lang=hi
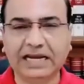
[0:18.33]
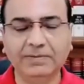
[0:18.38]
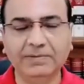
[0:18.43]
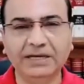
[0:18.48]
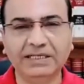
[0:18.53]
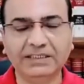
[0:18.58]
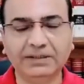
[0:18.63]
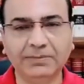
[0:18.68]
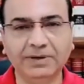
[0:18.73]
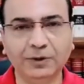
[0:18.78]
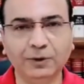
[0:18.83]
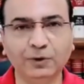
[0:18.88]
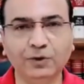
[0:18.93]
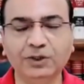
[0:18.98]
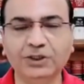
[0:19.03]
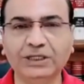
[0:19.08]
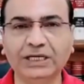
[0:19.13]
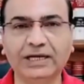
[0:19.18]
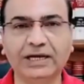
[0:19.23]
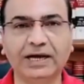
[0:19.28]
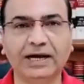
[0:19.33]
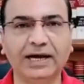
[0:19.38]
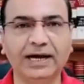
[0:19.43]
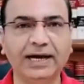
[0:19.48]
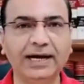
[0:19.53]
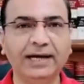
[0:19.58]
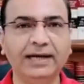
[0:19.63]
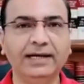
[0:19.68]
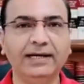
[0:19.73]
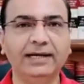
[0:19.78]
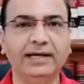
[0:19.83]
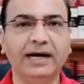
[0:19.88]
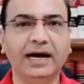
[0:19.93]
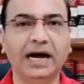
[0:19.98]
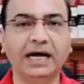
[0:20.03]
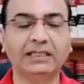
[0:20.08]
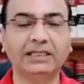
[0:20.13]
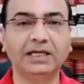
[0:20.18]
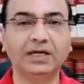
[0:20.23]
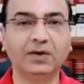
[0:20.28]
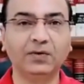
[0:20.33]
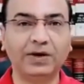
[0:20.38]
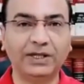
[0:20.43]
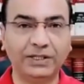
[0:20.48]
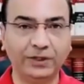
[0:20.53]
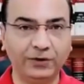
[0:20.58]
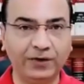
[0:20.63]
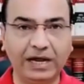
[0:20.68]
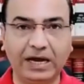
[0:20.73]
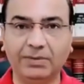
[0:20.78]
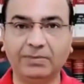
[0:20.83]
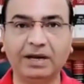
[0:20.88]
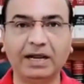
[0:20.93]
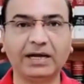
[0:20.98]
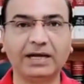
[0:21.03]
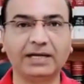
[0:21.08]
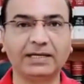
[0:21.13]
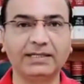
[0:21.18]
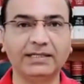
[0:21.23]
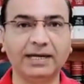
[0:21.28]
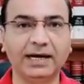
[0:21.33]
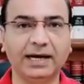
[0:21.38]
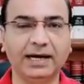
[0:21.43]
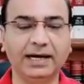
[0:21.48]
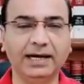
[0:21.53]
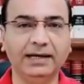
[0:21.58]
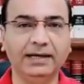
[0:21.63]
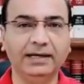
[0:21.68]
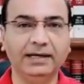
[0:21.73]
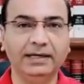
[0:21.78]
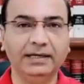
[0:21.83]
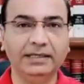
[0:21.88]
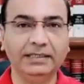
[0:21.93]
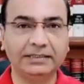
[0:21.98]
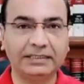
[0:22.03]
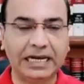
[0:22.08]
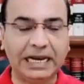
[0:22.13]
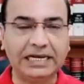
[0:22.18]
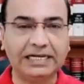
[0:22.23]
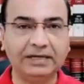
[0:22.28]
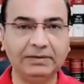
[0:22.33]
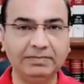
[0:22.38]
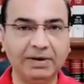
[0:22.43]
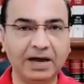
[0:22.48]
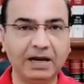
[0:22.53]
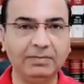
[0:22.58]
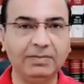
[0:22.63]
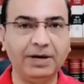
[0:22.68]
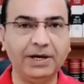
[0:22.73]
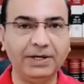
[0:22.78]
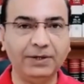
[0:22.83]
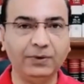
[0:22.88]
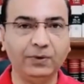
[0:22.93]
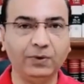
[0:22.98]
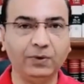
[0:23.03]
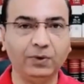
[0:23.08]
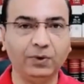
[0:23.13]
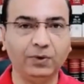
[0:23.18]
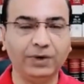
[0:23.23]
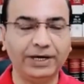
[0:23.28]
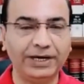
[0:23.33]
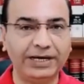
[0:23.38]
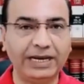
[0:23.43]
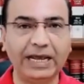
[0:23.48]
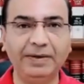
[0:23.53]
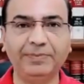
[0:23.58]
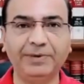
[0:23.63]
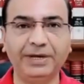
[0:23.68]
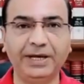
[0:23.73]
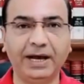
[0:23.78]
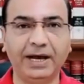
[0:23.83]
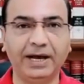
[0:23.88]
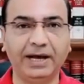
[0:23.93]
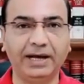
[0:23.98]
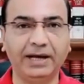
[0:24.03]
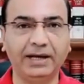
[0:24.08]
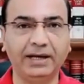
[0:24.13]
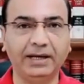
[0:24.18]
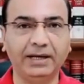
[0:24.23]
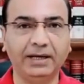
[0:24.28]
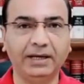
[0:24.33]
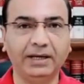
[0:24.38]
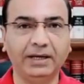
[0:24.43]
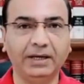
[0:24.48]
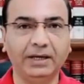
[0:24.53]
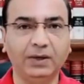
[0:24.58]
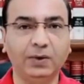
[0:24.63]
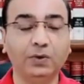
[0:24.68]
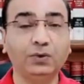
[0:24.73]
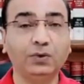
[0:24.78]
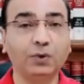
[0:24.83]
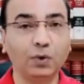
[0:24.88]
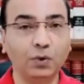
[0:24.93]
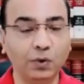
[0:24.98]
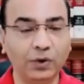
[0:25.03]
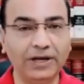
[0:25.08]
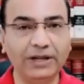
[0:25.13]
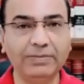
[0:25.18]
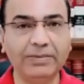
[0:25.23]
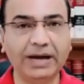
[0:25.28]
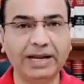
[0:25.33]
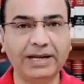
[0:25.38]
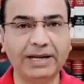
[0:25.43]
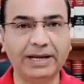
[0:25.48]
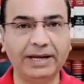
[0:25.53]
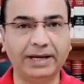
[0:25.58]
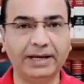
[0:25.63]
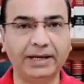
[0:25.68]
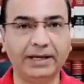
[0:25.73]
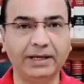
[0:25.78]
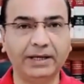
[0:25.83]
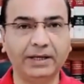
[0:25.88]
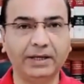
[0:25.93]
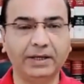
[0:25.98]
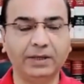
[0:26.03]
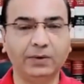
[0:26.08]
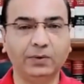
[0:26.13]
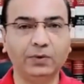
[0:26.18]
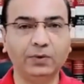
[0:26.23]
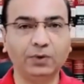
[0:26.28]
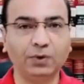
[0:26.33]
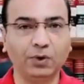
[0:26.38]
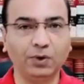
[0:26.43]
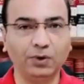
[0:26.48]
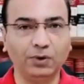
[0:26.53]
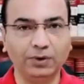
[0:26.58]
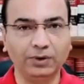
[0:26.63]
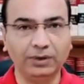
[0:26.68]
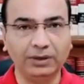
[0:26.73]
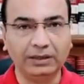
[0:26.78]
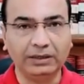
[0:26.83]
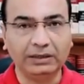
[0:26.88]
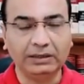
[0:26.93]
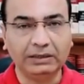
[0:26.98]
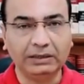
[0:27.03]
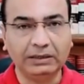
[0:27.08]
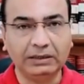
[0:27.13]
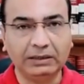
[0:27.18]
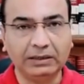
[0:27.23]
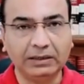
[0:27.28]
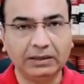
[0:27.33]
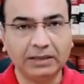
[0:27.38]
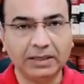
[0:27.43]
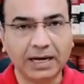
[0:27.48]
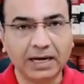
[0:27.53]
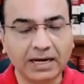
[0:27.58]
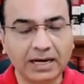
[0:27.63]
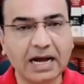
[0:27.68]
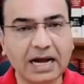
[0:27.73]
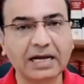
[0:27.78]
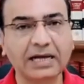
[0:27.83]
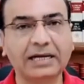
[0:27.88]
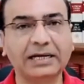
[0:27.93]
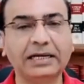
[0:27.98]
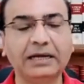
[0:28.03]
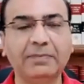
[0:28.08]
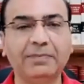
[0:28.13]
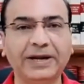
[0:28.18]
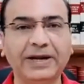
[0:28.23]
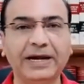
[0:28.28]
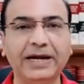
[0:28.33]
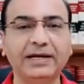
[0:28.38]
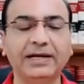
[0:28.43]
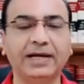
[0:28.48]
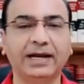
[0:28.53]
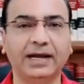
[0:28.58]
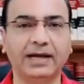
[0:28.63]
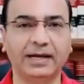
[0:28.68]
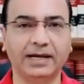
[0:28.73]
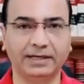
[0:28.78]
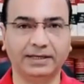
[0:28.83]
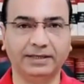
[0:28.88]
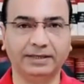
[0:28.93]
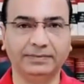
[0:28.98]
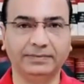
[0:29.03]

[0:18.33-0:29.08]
में इस समय युद्ध चल रहा है आतंकवादियों ने हमला कर दिया है इसराइल की बहन बेटियों को किडनेप किया है उनको गोली मारी है उनको नंगा करके परेड कराया है